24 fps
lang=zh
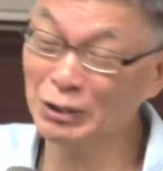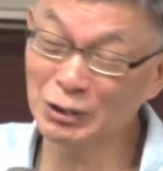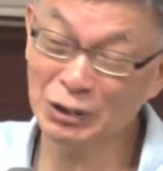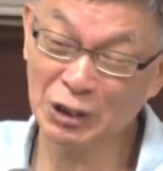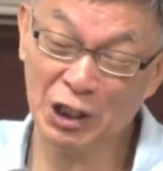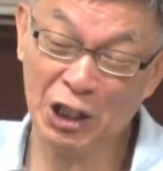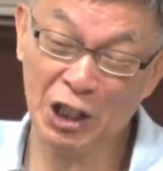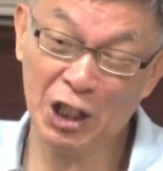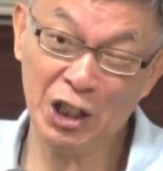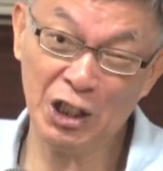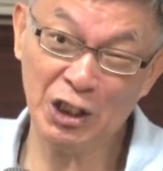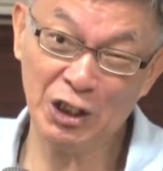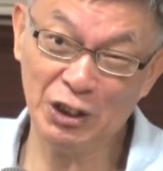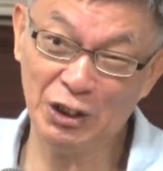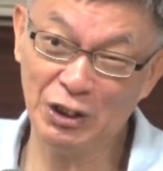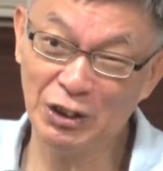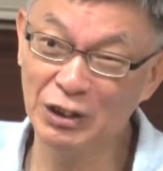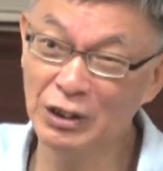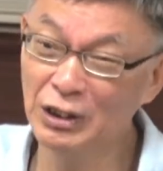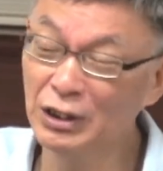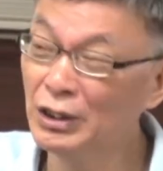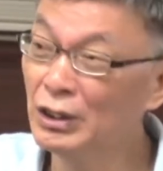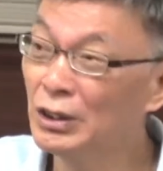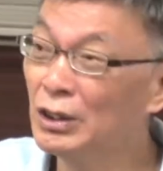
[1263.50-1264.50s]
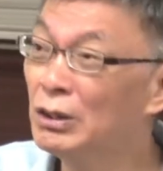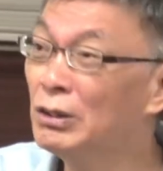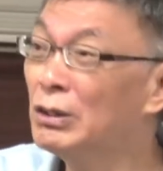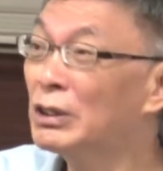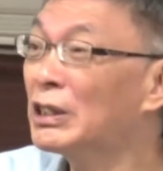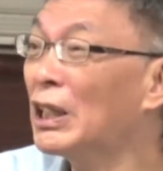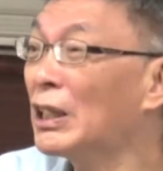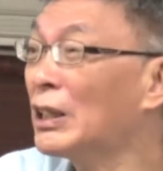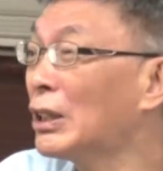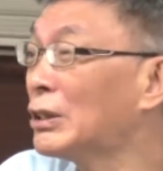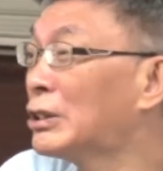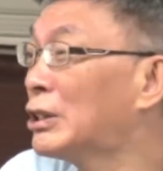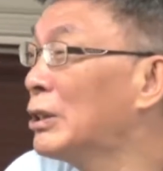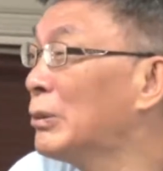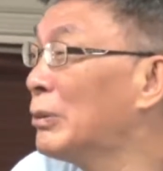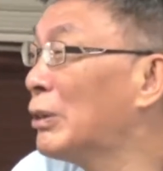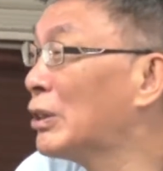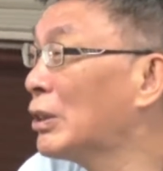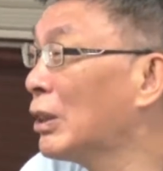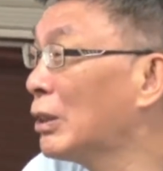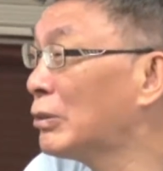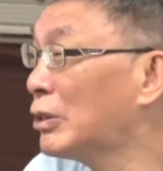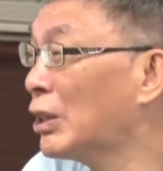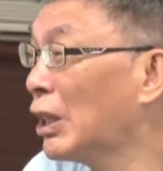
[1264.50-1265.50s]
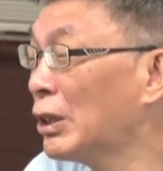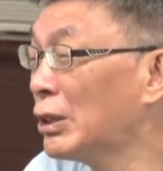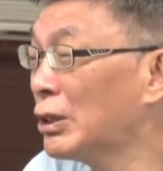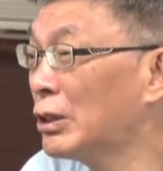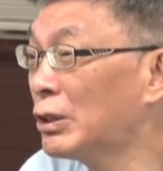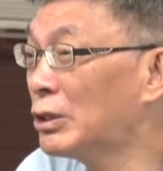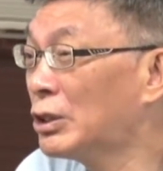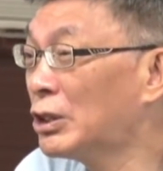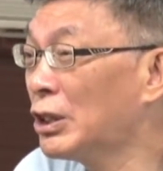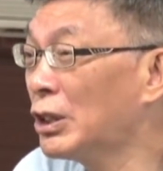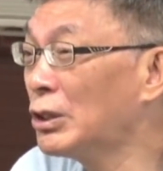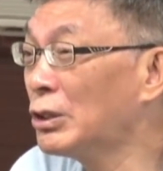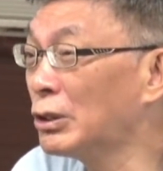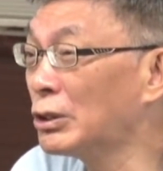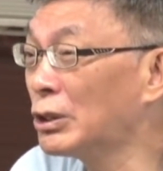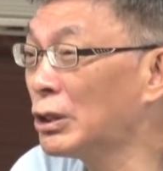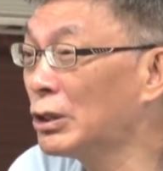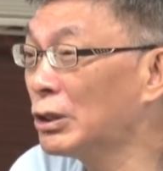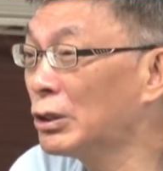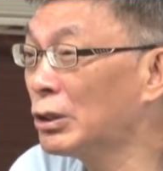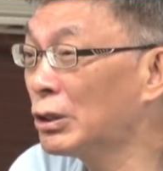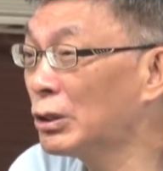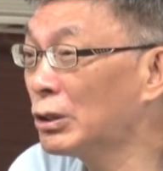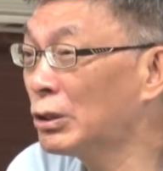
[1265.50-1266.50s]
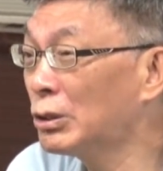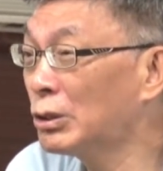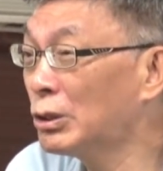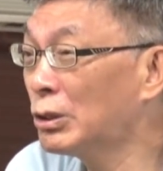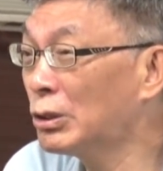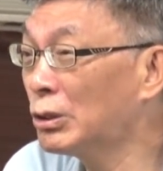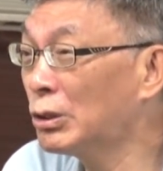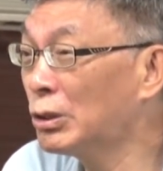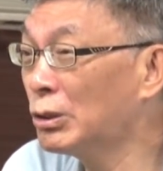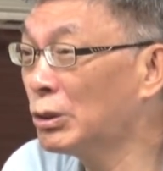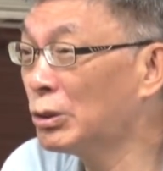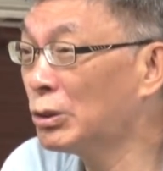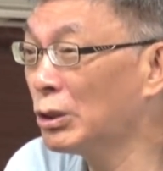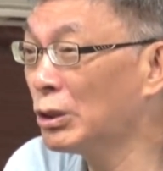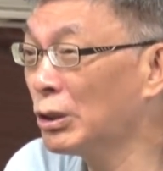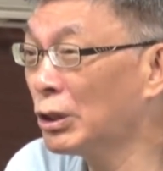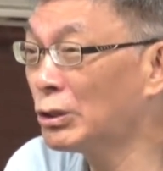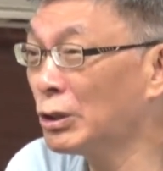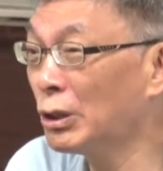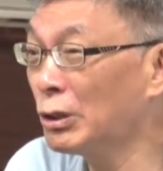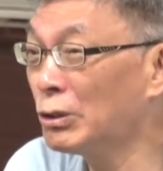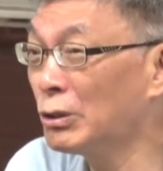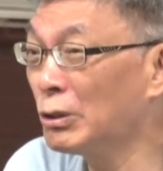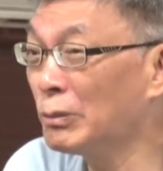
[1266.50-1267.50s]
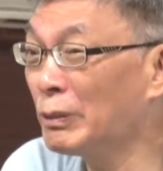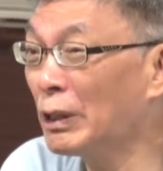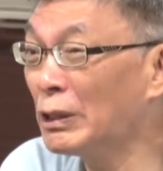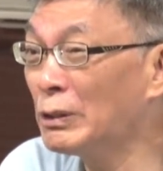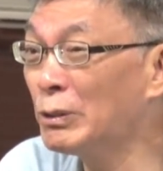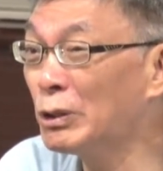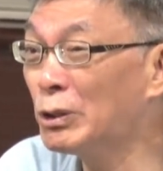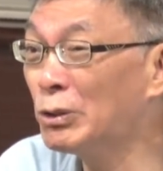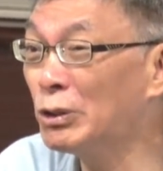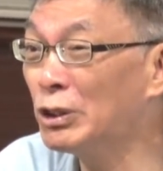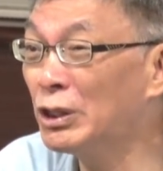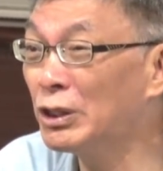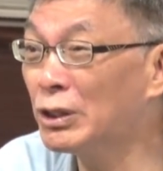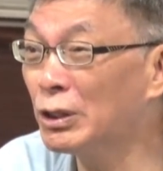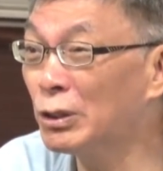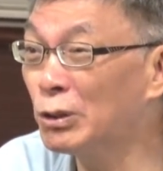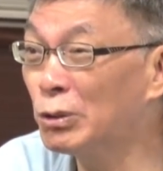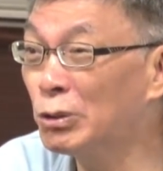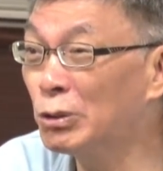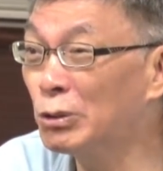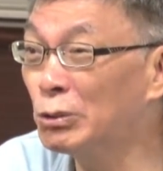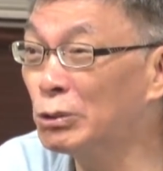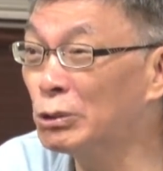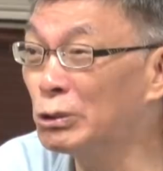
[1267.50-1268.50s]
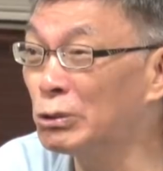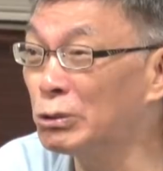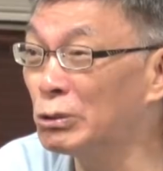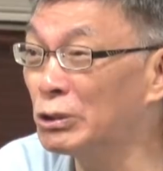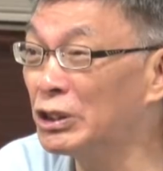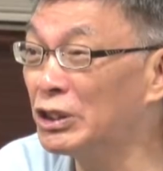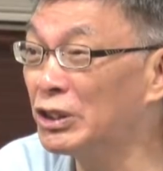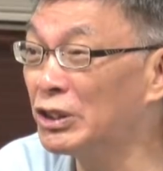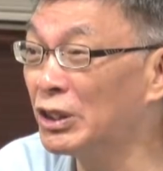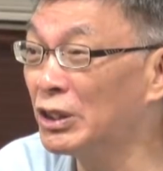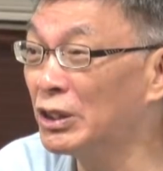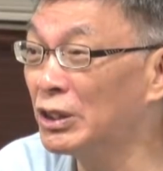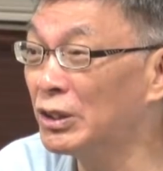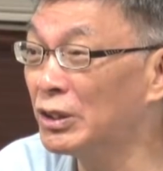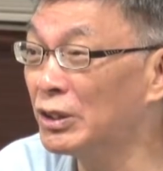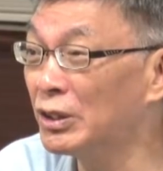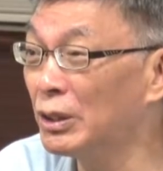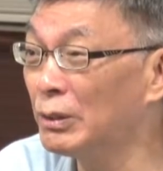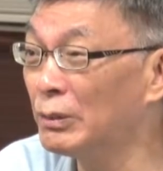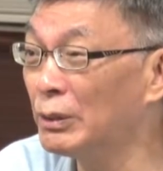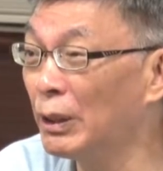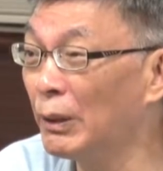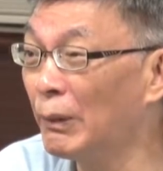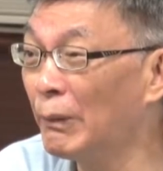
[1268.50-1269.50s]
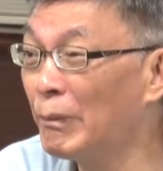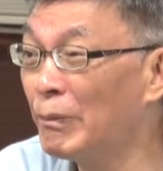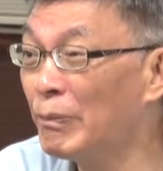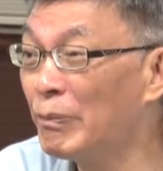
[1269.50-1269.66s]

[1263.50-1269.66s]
don't care。因为大家基本上在现有的学校教育中，把你们训练成虚无主义者，你知道吗？